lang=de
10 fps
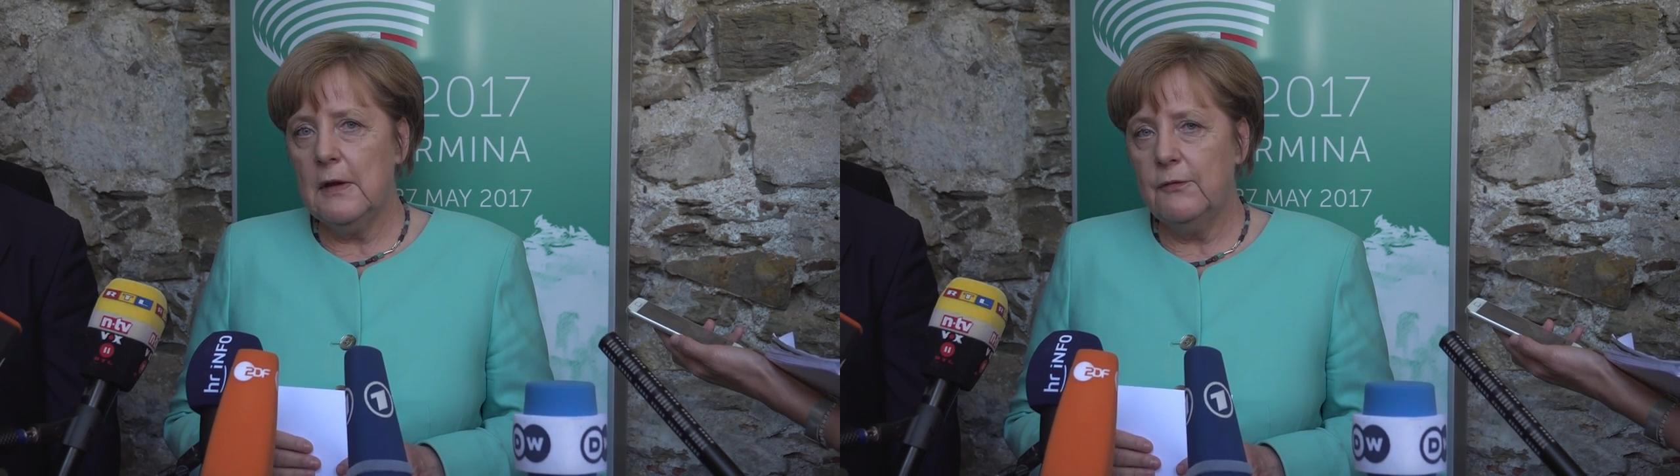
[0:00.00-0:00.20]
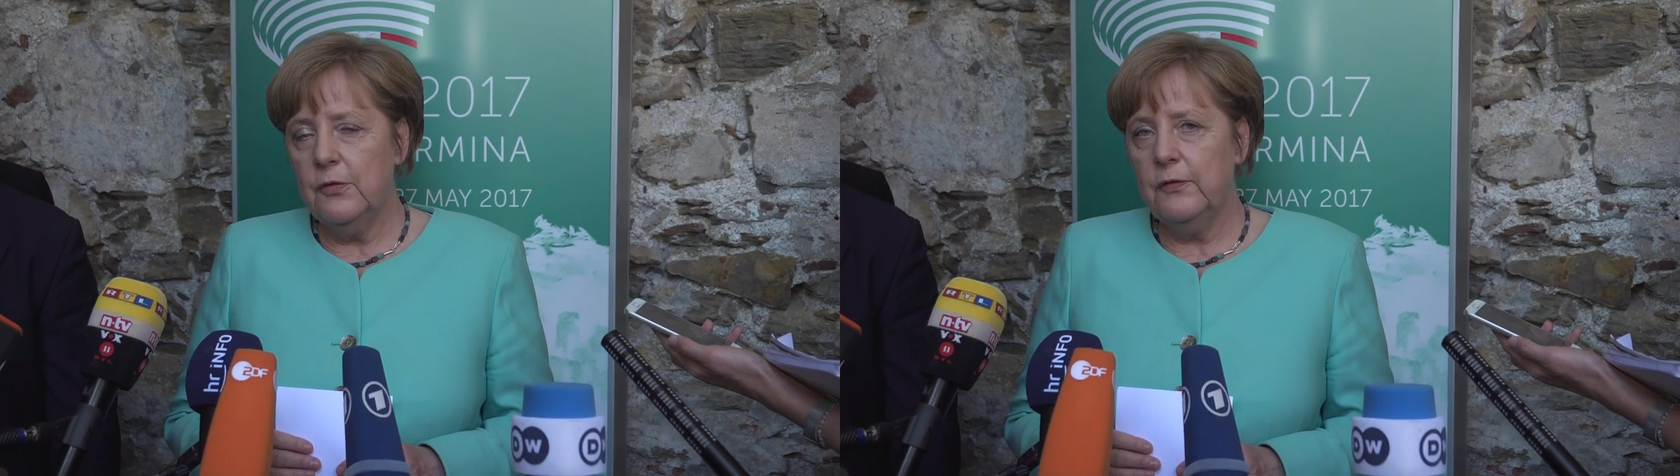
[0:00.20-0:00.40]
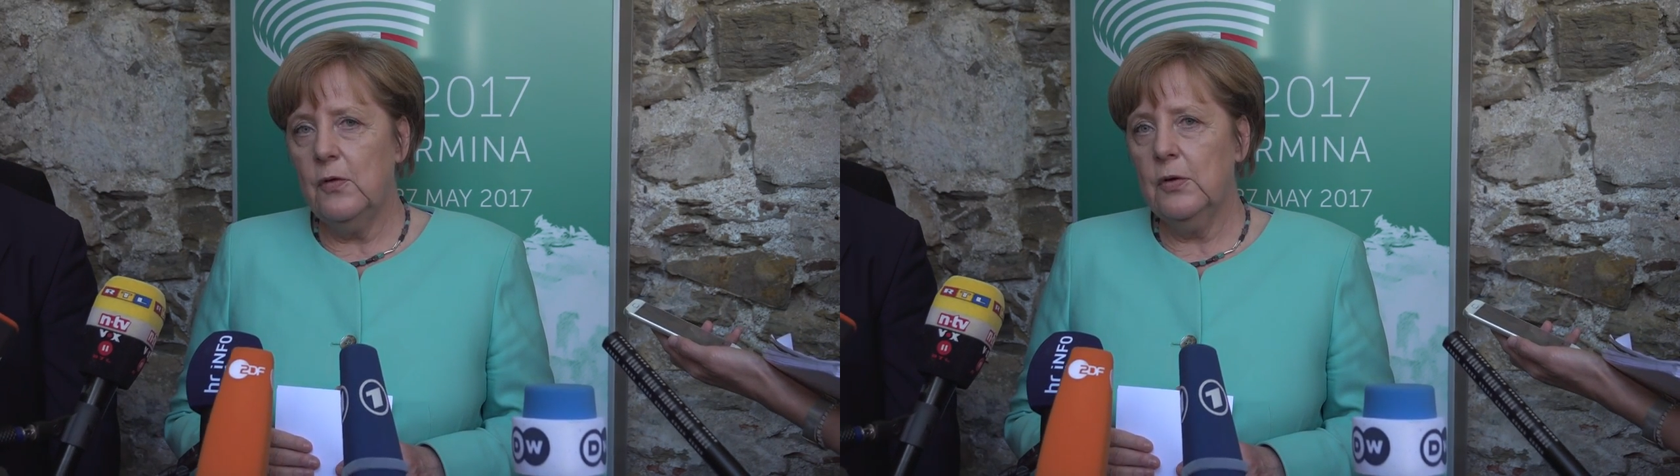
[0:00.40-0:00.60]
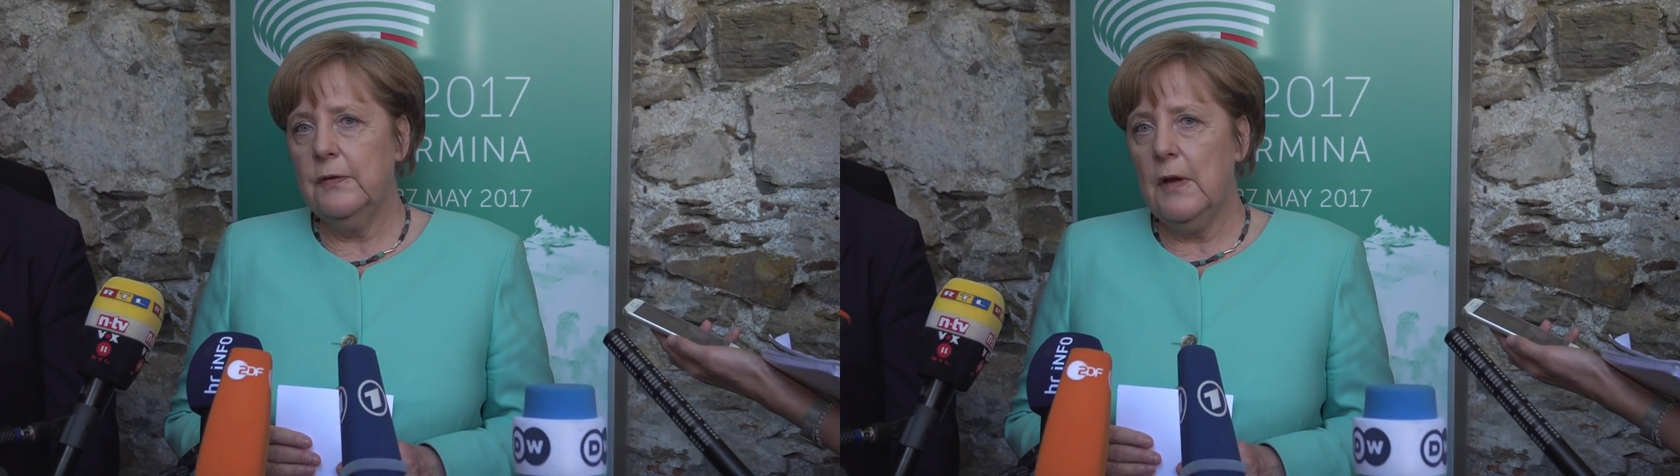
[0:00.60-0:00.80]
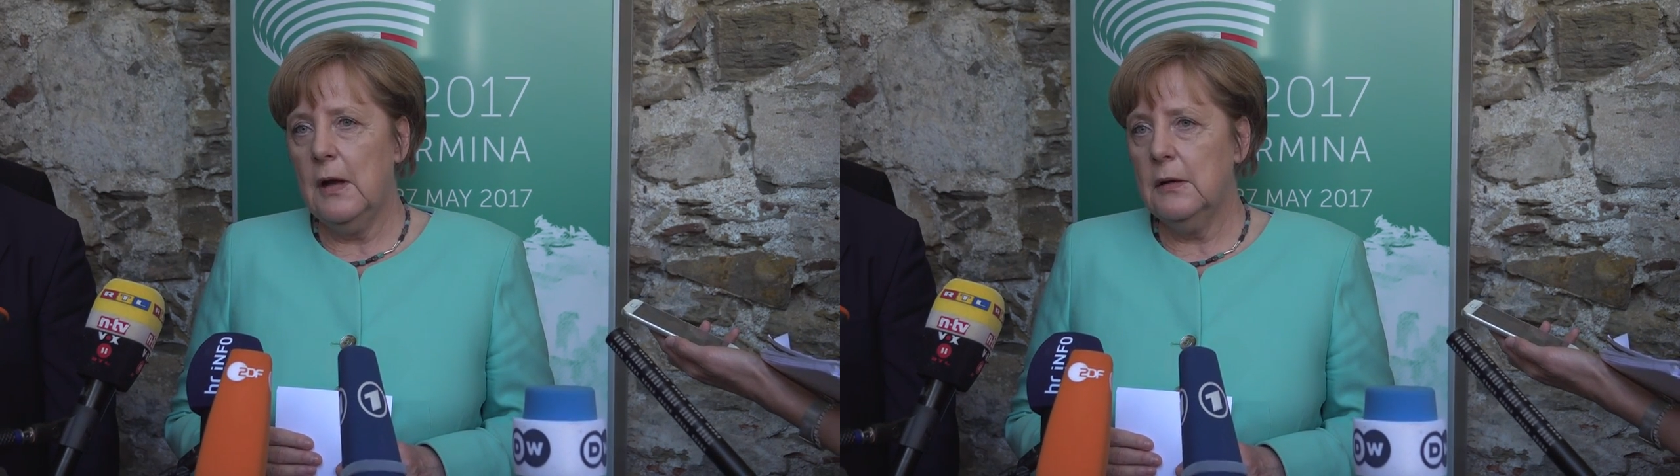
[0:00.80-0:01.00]
dafür
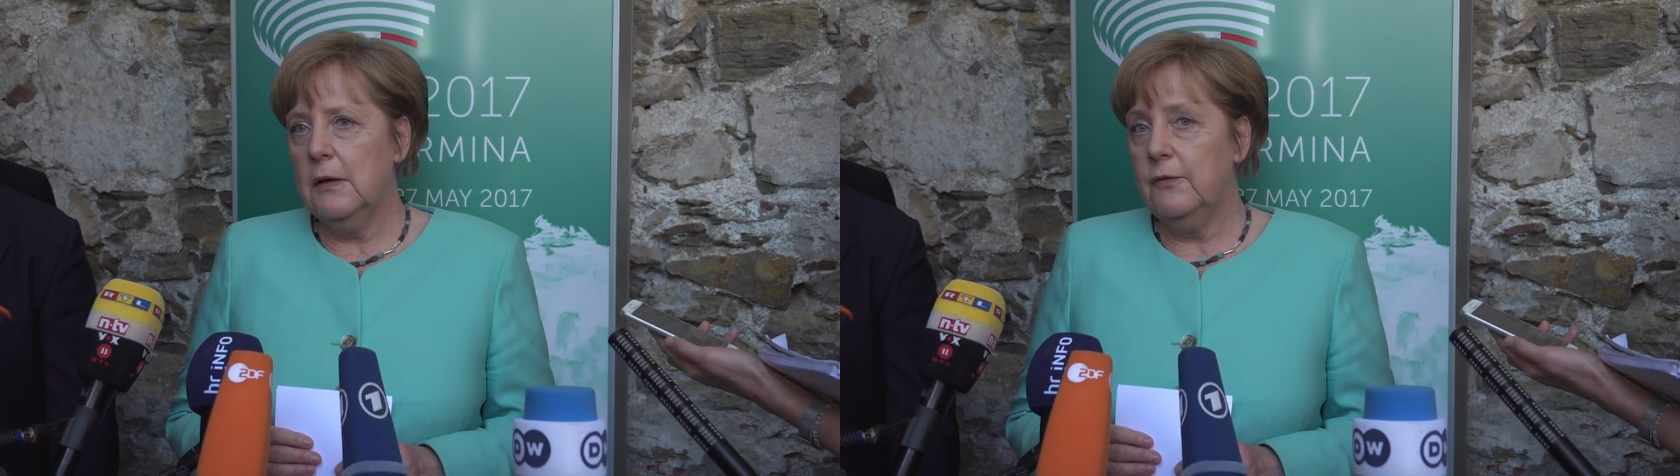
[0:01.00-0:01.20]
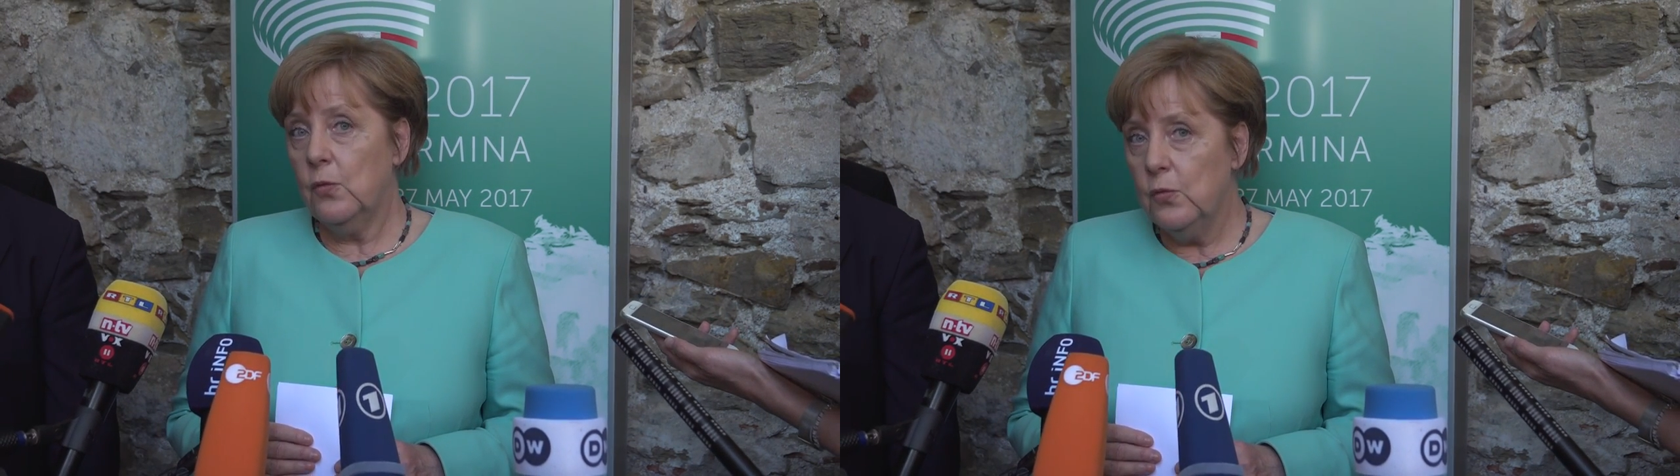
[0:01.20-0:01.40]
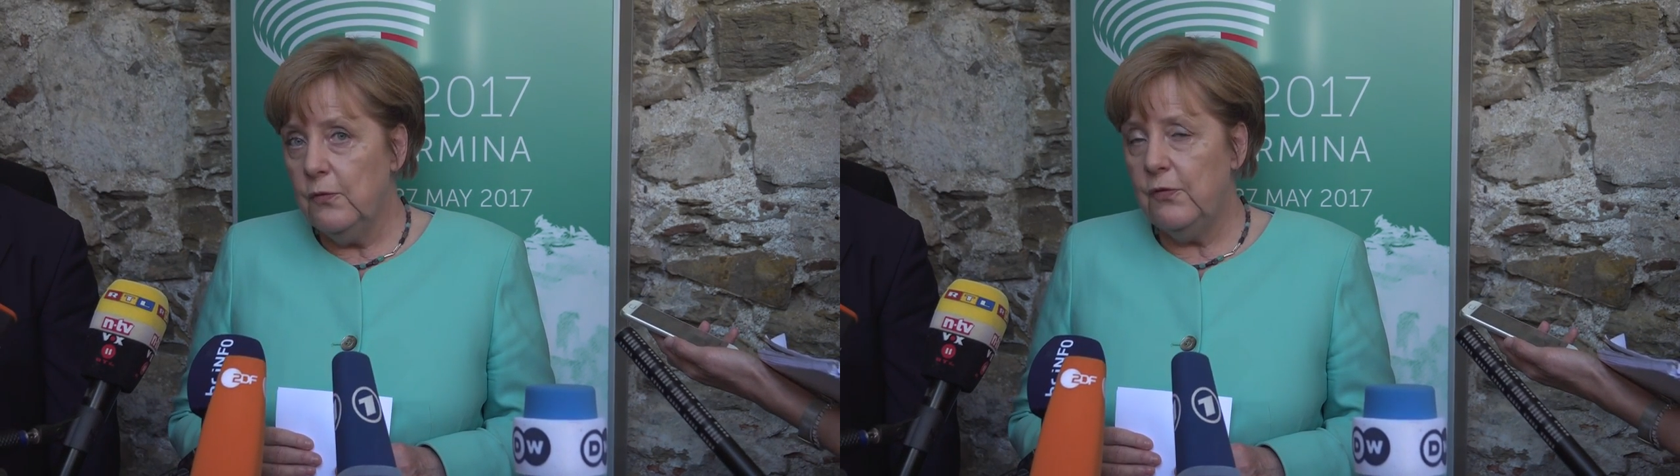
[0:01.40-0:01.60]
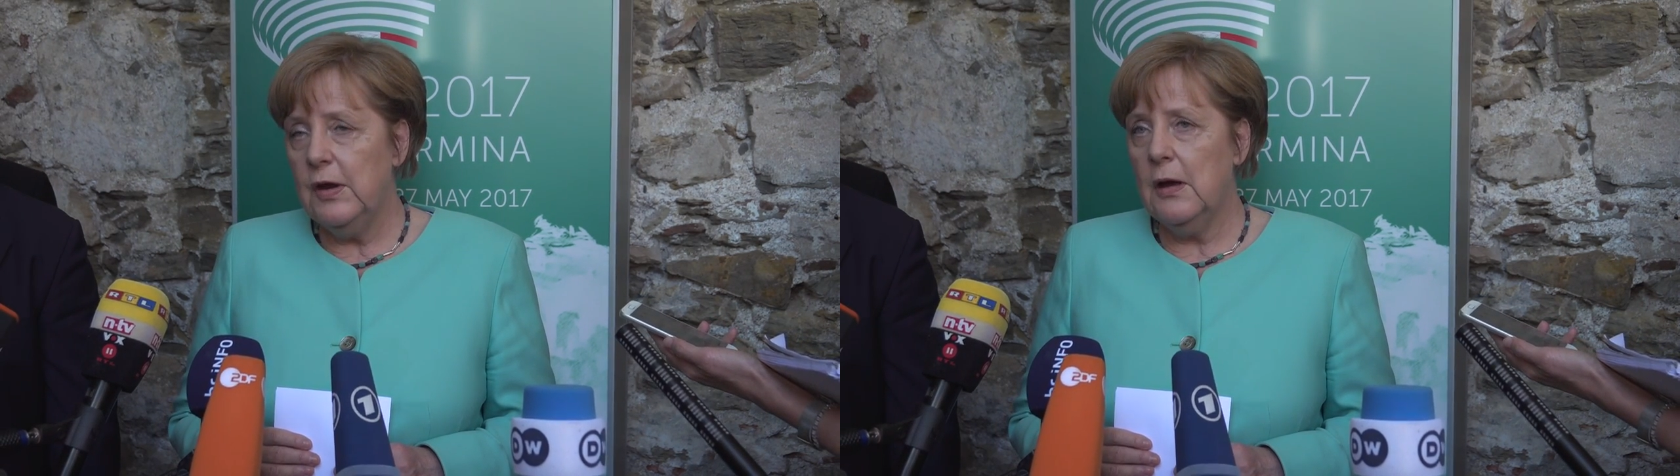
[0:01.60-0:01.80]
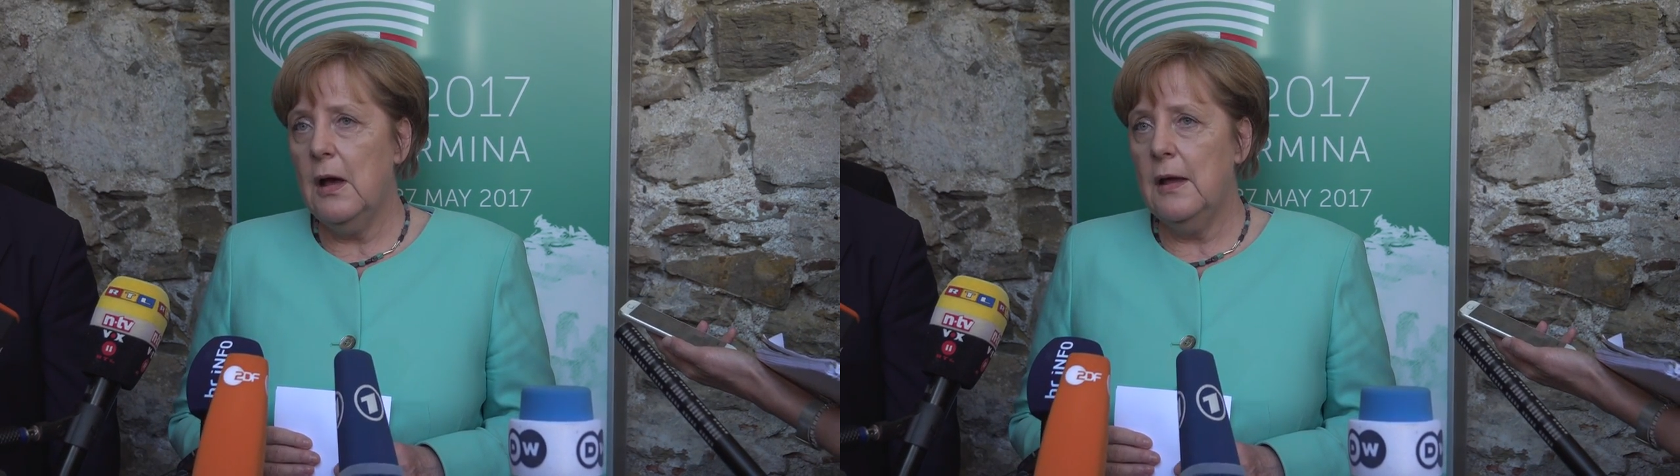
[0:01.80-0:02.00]
Sorge tragen, dass
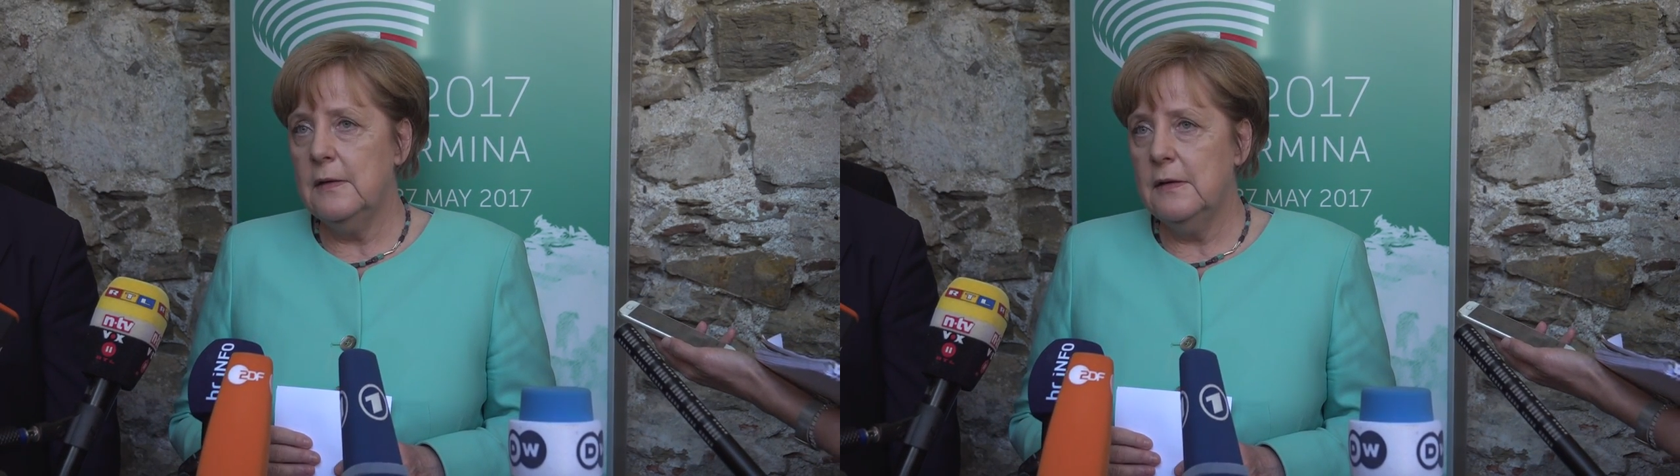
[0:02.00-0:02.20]
unfaire